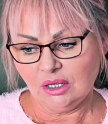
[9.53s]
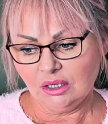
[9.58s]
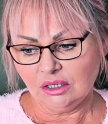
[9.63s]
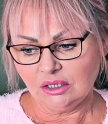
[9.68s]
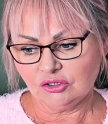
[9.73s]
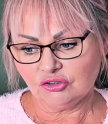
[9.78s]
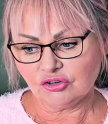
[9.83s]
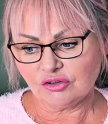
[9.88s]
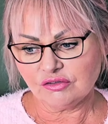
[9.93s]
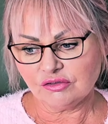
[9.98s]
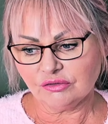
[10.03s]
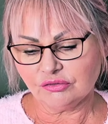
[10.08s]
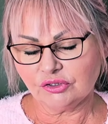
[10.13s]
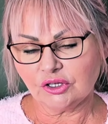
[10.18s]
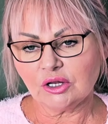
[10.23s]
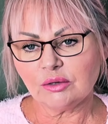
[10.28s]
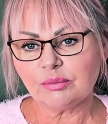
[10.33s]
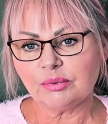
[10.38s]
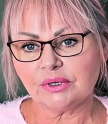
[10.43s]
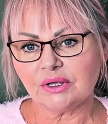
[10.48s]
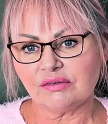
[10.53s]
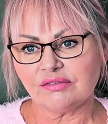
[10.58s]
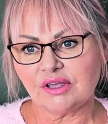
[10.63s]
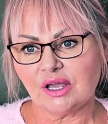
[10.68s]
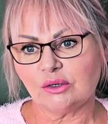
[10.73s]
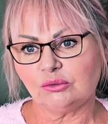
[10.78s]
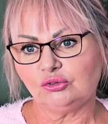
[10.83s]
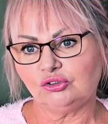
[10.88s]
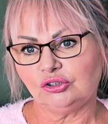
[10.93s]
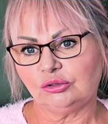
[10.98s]
I często wtedy
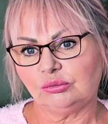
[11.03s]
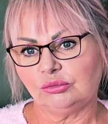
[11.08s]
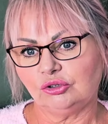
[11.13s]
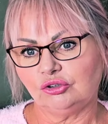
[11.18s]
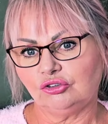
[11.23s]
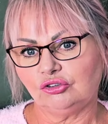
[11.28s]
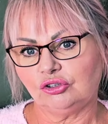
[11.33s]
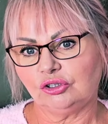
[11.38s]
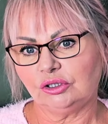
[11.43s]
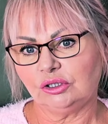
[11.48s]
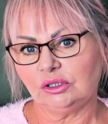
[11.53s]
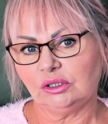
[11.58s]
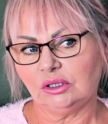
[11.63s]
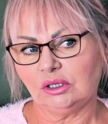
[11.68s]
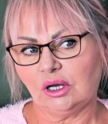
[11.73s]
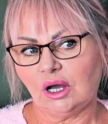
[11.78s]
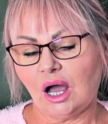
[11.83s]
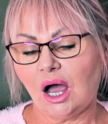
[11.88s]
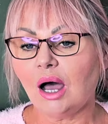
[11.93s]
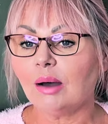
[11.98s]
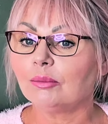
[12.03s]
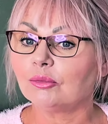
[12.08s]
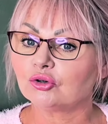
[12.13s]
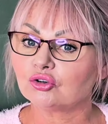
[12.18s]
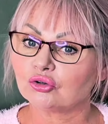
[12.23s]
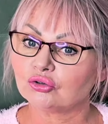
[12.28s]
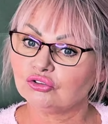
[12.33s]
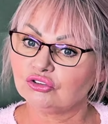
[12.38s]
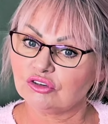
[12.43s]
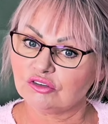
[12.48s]
pojawiają się myśli: A
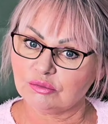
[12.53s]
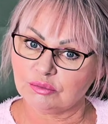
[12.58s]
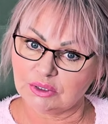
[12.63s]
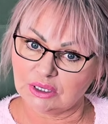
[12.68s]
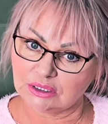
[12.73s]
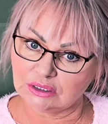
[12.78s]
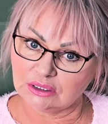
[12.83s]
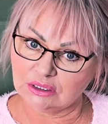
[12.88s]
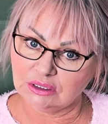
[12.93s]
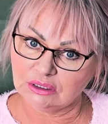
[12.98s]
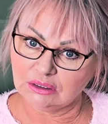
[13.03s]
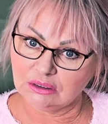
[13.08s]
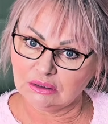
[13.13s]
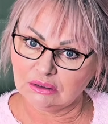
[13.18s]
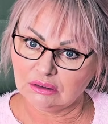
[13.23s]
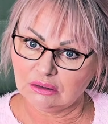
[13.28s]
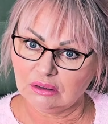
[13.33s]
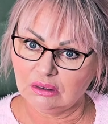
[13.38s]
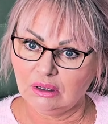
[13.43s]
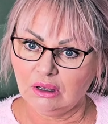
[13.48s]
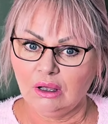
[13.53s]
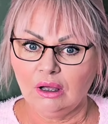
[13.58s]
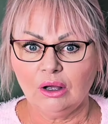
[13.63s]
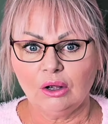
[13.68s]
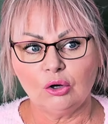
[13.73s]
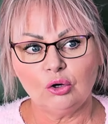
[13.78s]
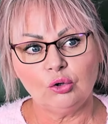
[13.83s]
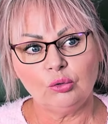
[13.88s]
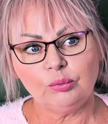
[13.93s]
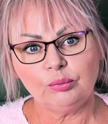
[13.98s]
może on się zmieni?
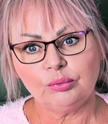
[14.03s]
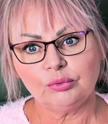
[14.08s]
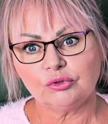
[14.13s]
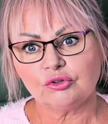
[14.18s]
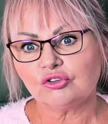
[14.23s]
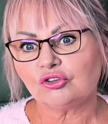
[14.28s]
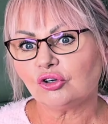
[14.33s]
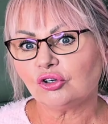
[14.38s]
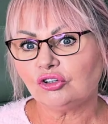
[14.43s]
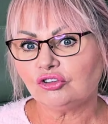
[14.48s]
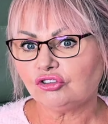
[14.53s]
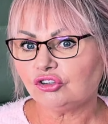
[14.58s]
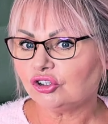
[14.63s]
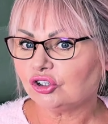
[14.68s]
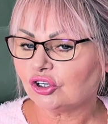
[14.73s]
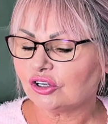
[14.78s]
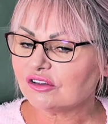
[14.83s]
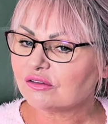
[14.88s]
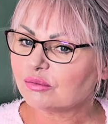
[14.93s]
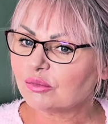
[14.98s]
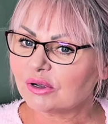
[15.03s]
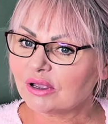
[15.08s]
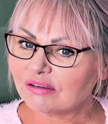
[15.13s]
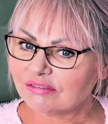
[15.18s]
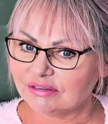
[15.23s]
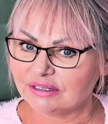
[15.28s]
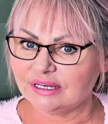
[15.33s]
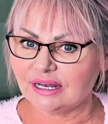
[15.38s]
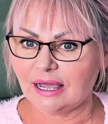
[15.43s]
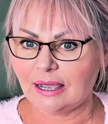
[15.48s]
Lub co jeśli to jest moja
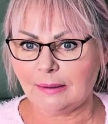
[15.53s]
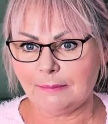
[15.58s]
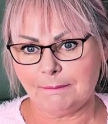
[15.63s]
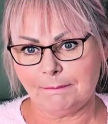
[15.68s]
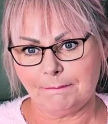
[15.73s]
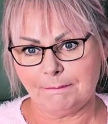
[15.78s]
wina?